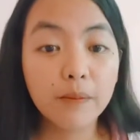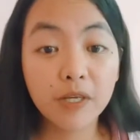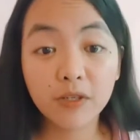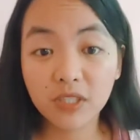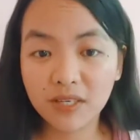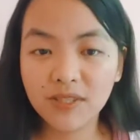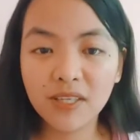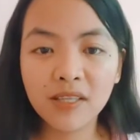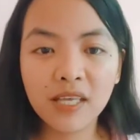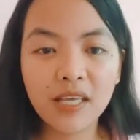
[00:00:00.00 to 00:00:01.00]
Pero
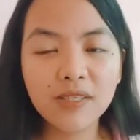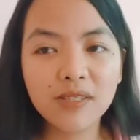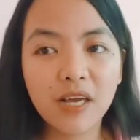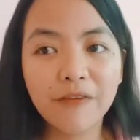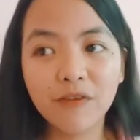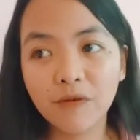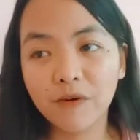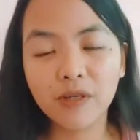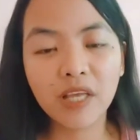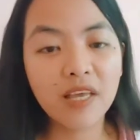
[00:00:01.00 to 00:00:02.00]
just in case na after
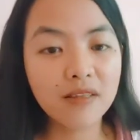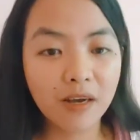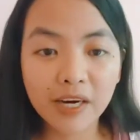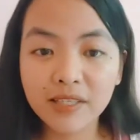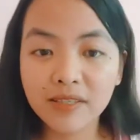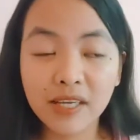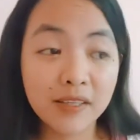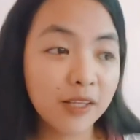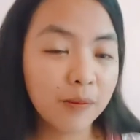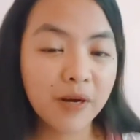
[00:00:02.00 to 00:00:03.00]
48 hours
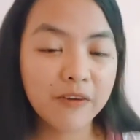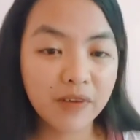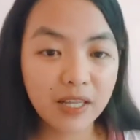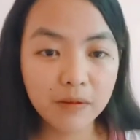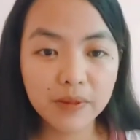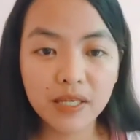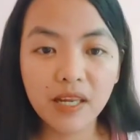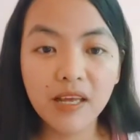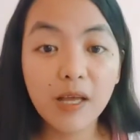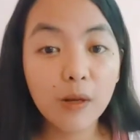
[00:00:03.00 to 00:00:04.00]
ay eh, hindi pa
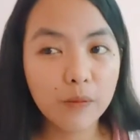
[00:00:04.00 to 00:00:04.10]
available,